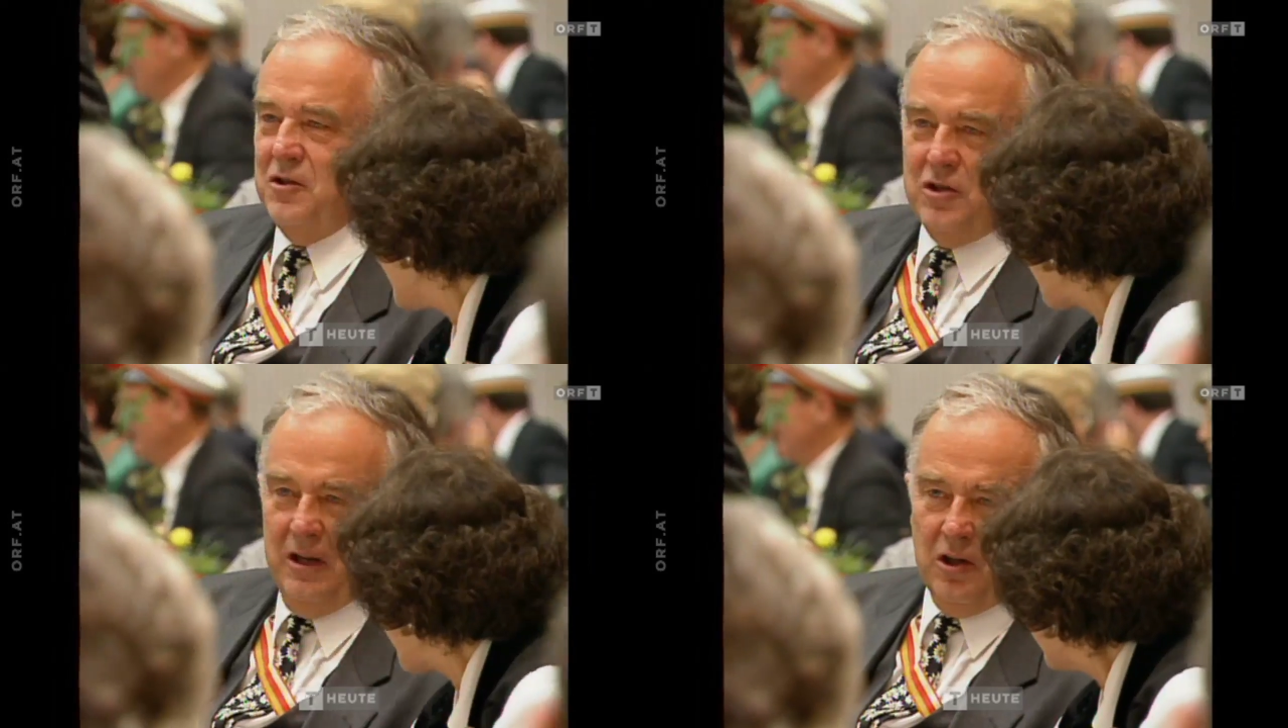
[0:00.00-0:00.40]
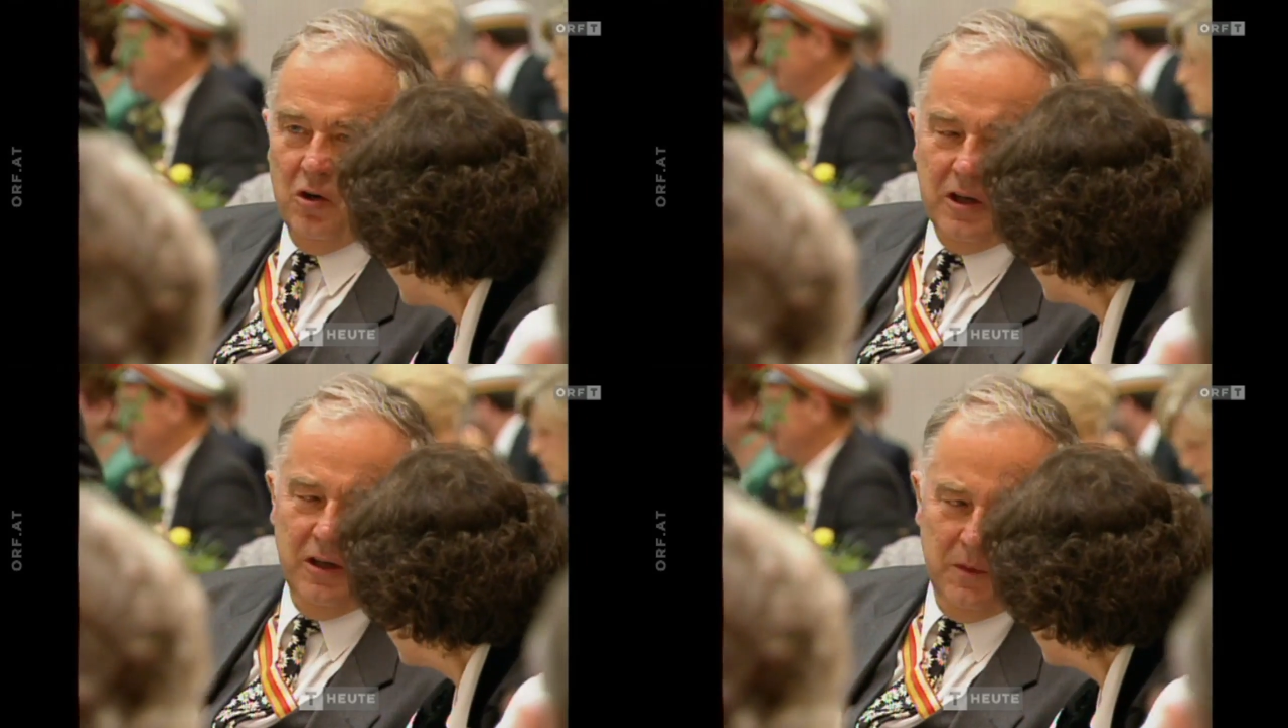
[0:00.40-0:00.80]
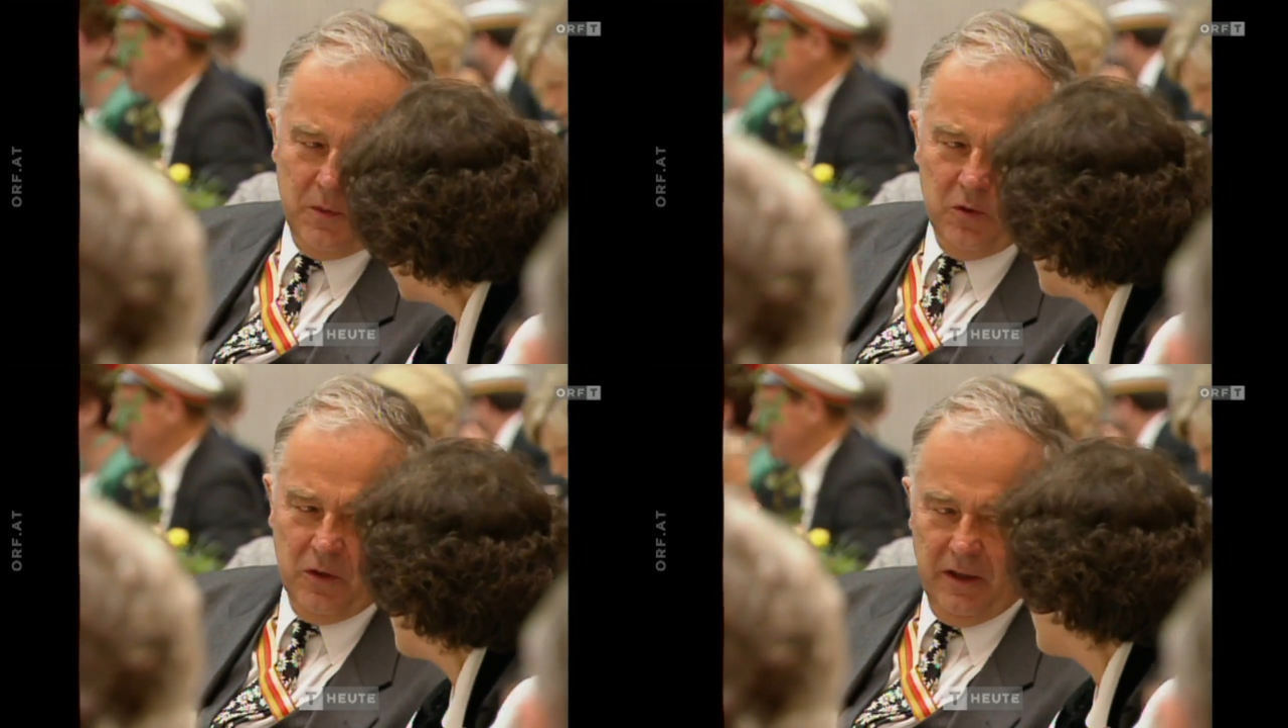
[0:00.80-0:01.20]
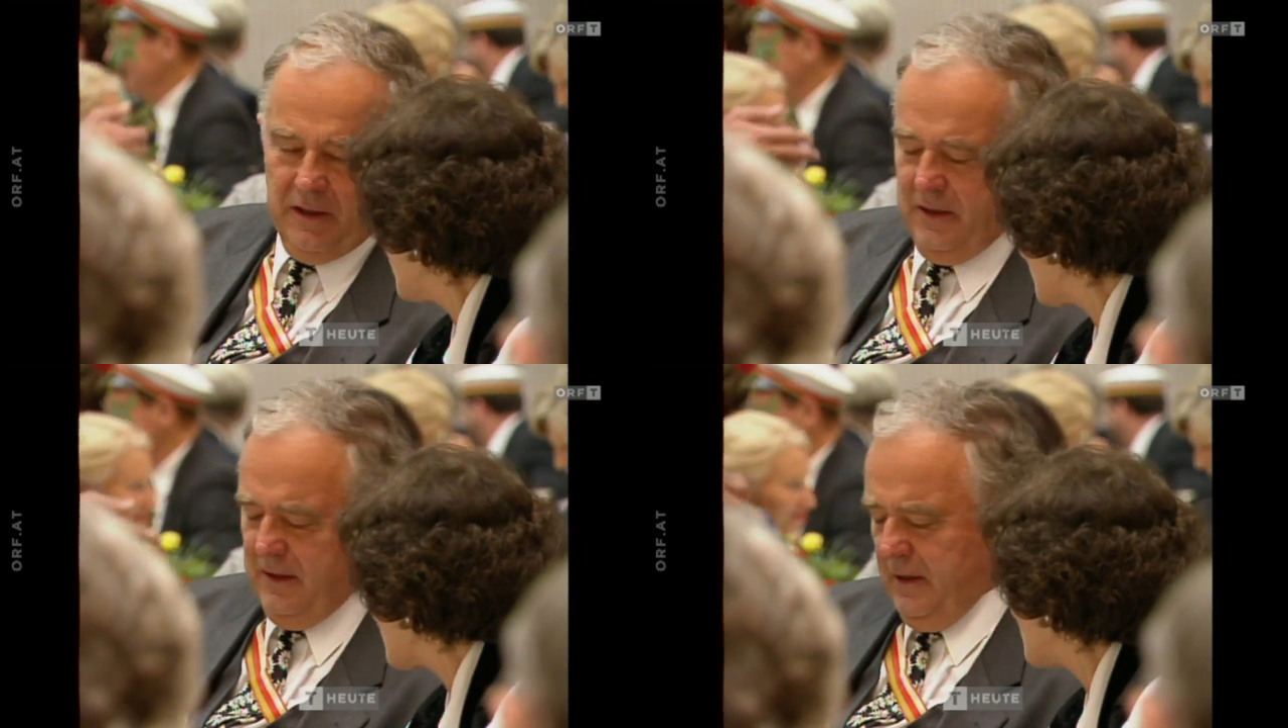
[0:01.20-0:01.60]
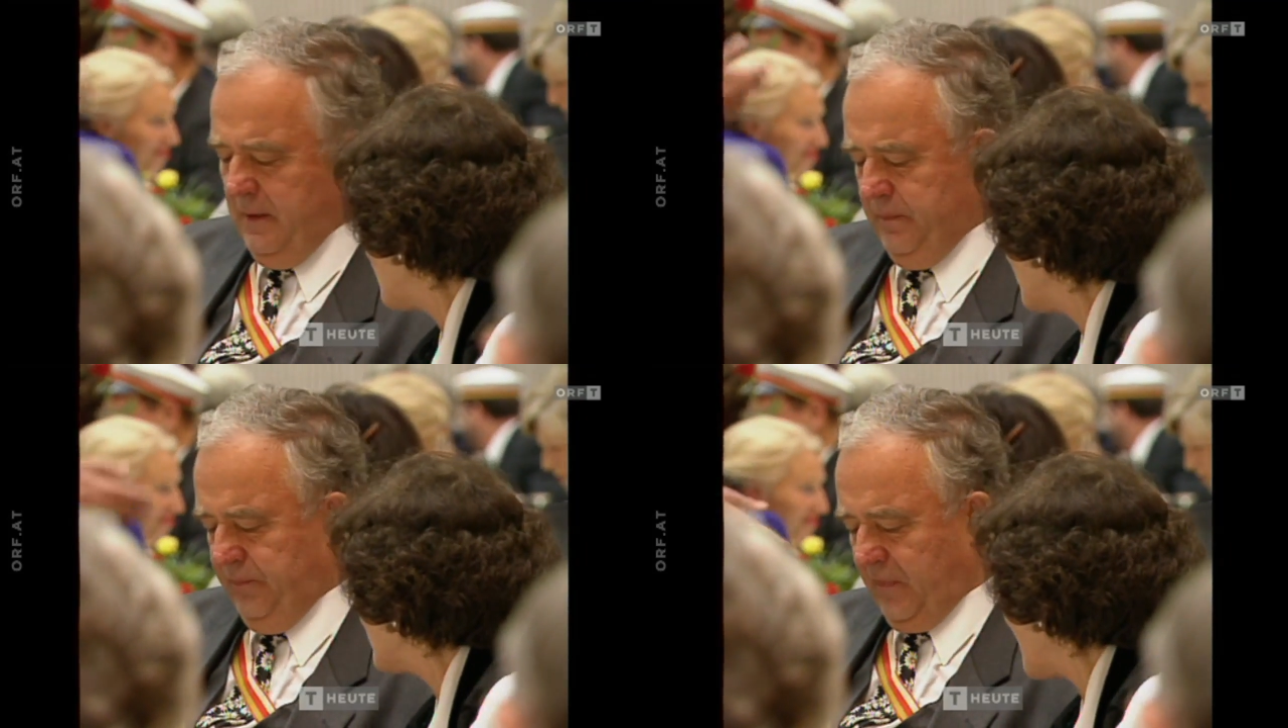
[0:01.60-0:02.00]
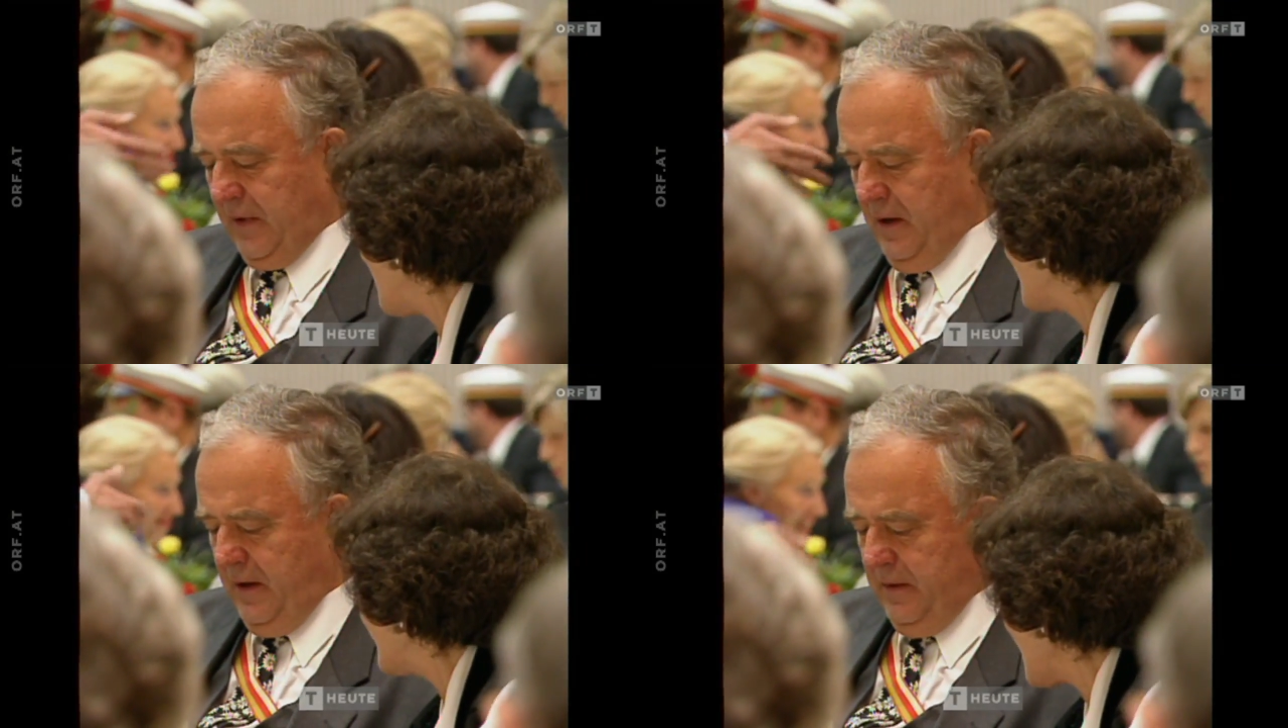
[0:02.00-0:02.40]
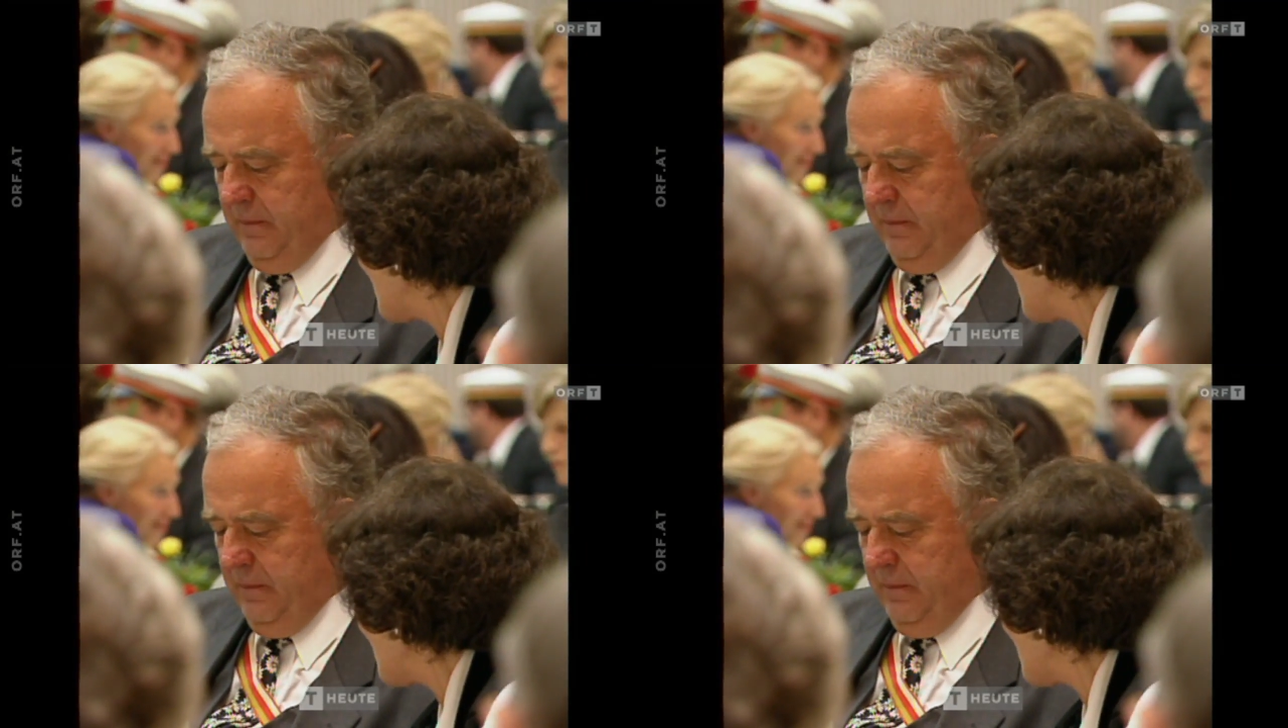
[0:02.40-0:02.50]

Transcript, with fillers: und der katholischen Studentenverbindung.